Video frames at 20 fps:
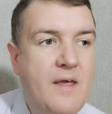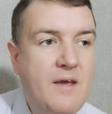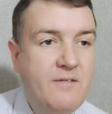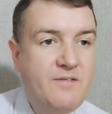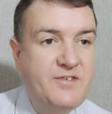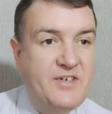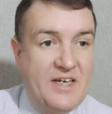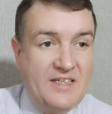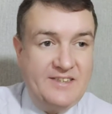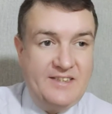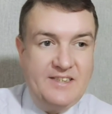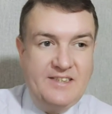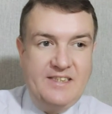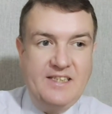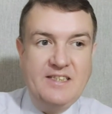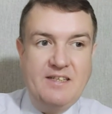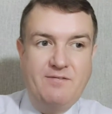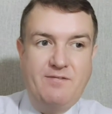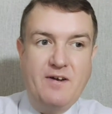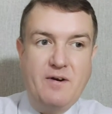В частности,
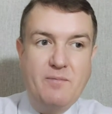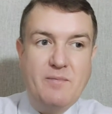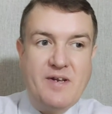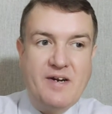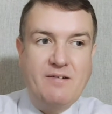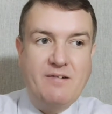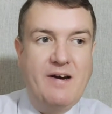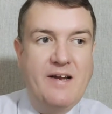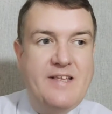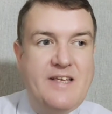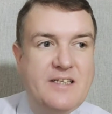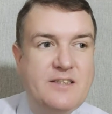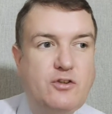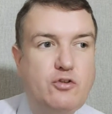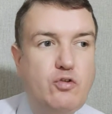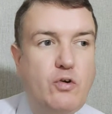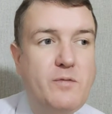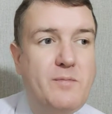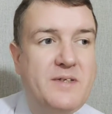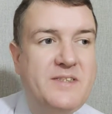на формирование
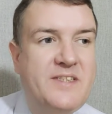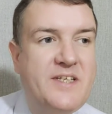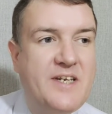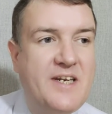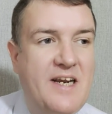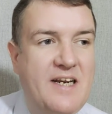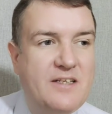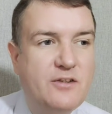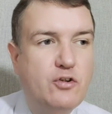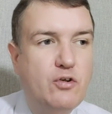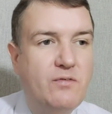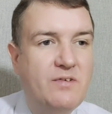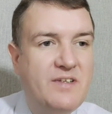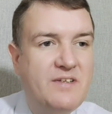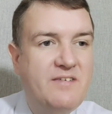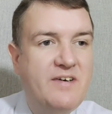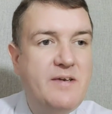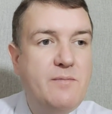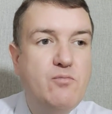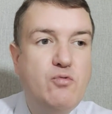стоимости
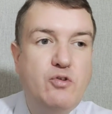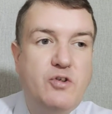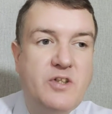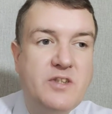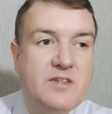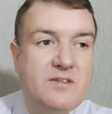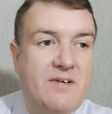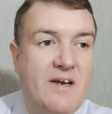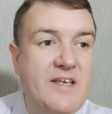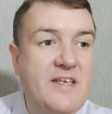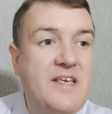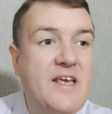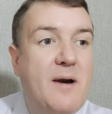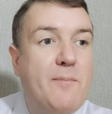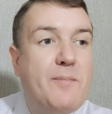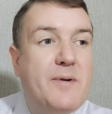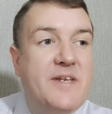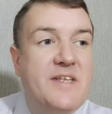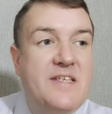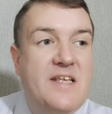реализованного имущества и
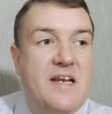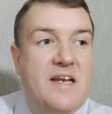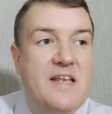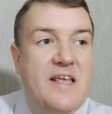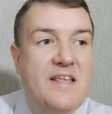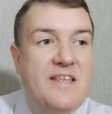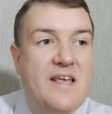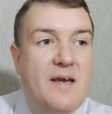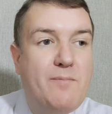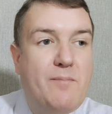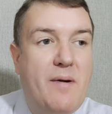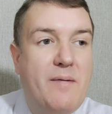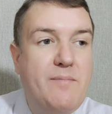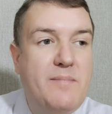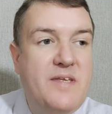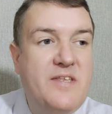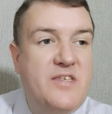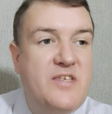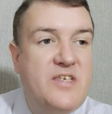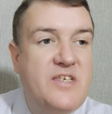определение
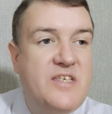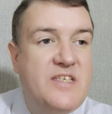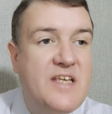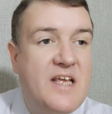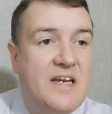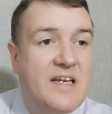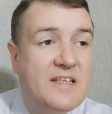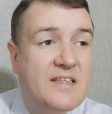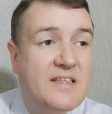победителя